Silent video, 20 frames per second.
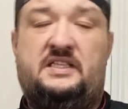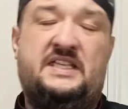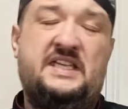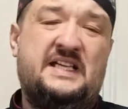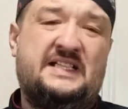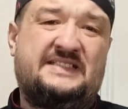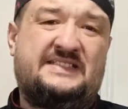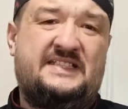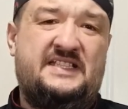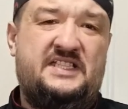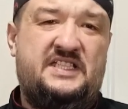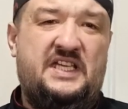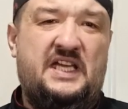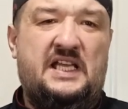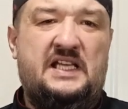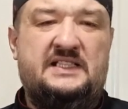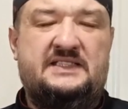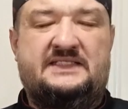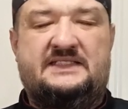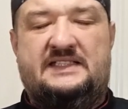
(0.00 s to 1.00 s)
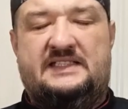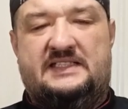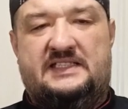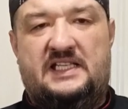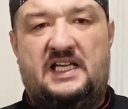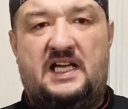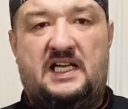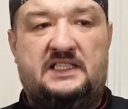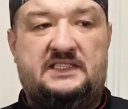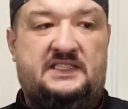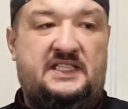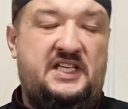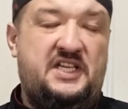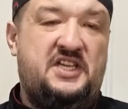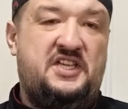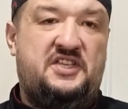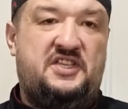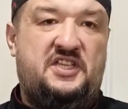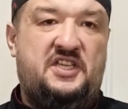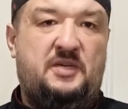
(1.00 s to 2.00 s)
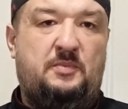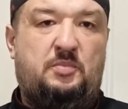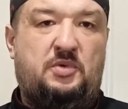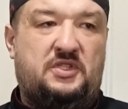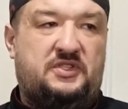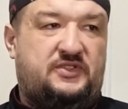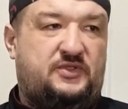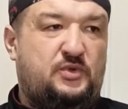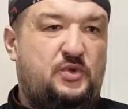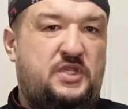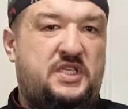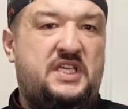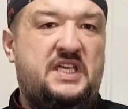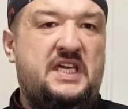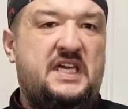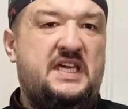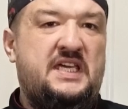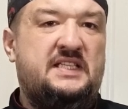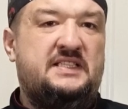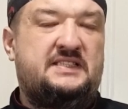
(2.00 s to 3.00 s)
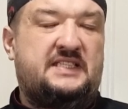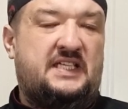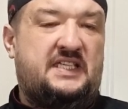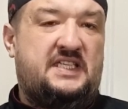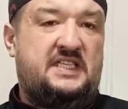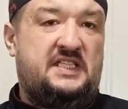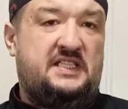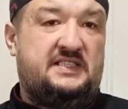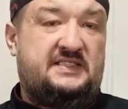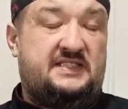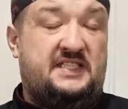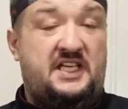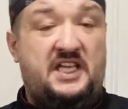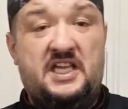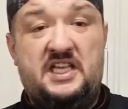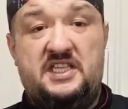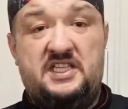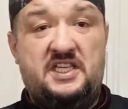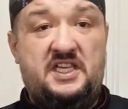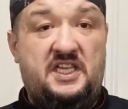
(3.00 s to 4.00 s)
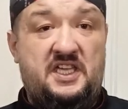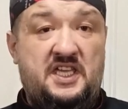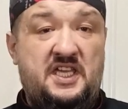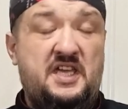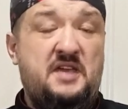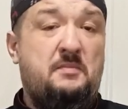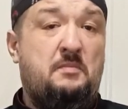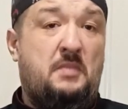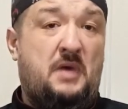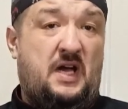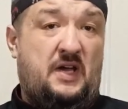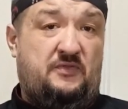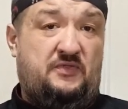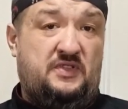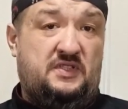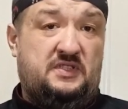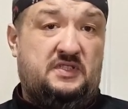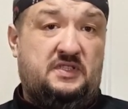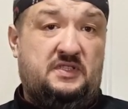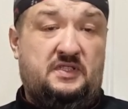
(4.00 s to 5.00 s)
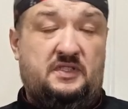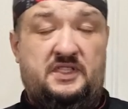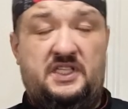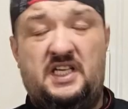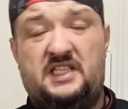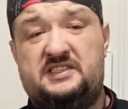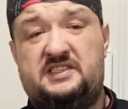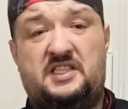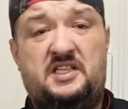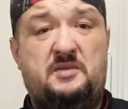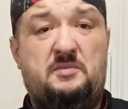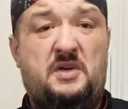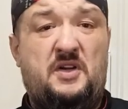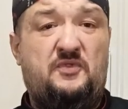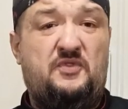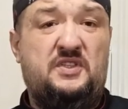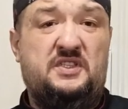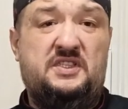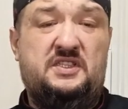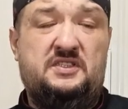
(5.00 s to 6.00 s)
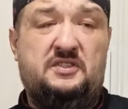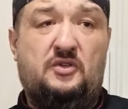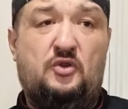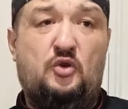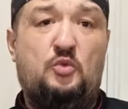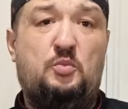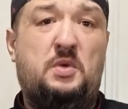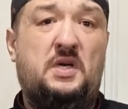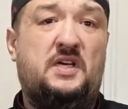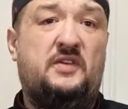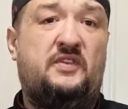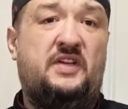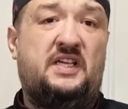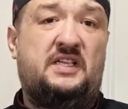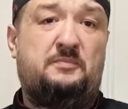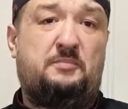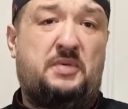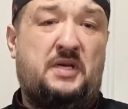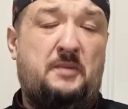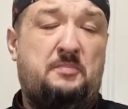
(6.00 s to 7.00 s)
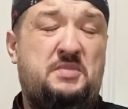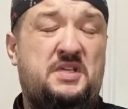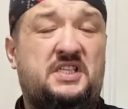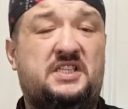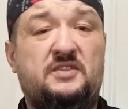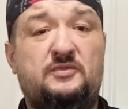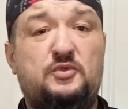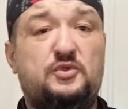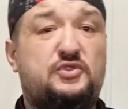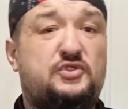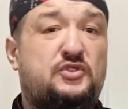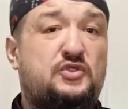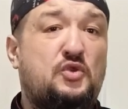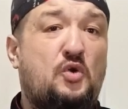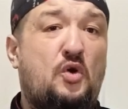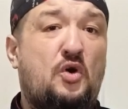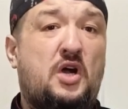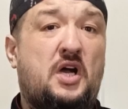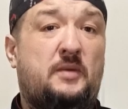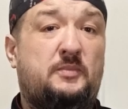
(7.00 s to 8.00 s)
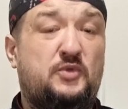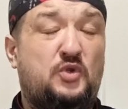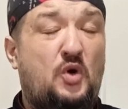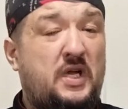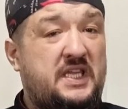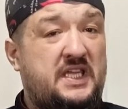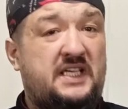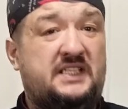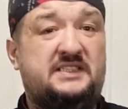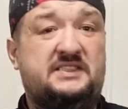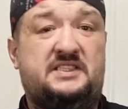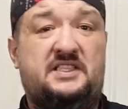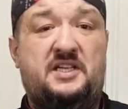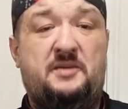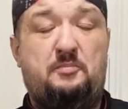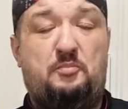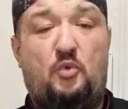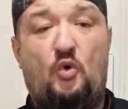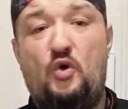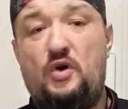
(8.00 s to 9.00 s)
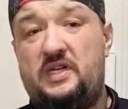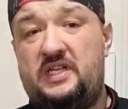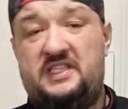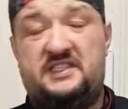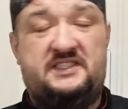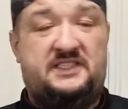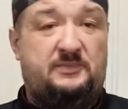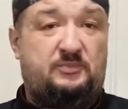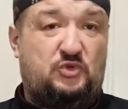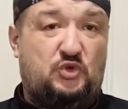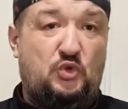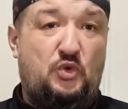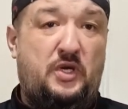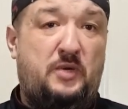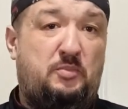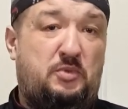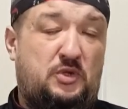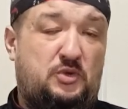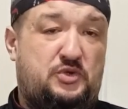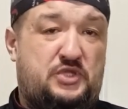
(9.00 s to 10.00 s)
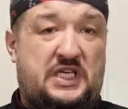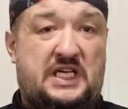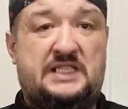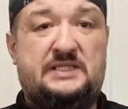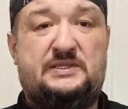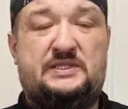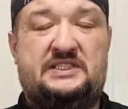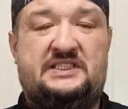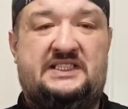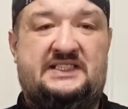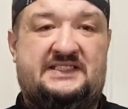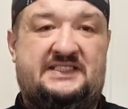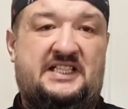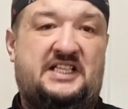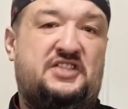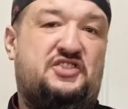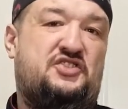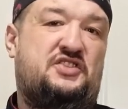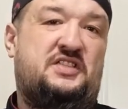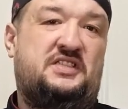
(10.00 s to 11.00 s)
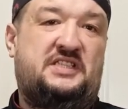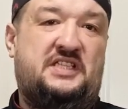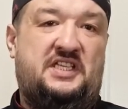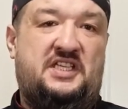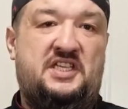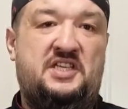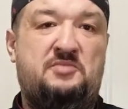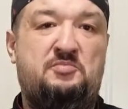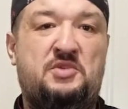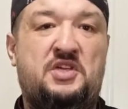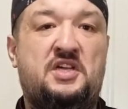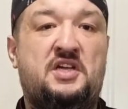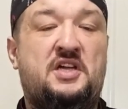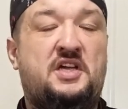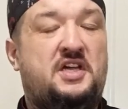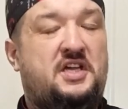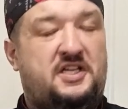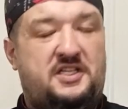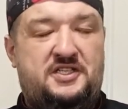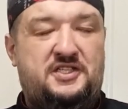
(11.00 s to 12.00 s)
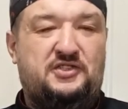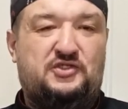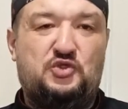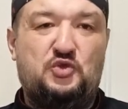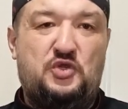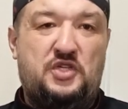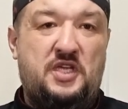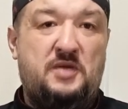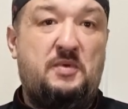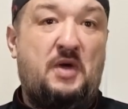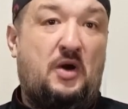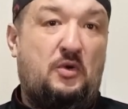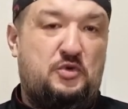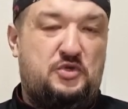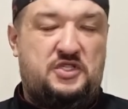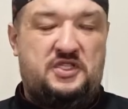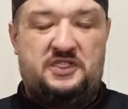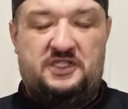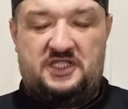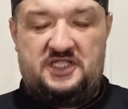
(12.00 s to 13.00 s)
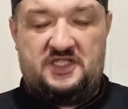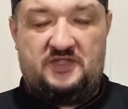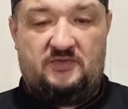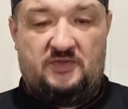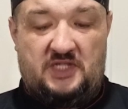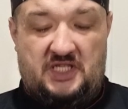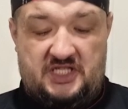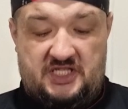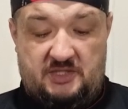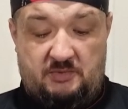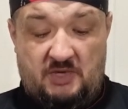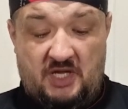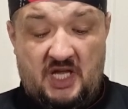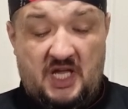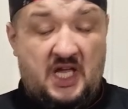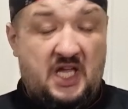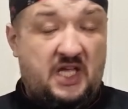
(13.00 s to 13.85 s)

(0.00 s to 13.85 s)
Кексы делятся на три типа. Сухие, такие средние и маффины. Некоторые маффины, грубо говоря, пропитывают соком, но ну, а некоторые по рецептуре получаются достаточно такими не сухими, а очень даже влажными.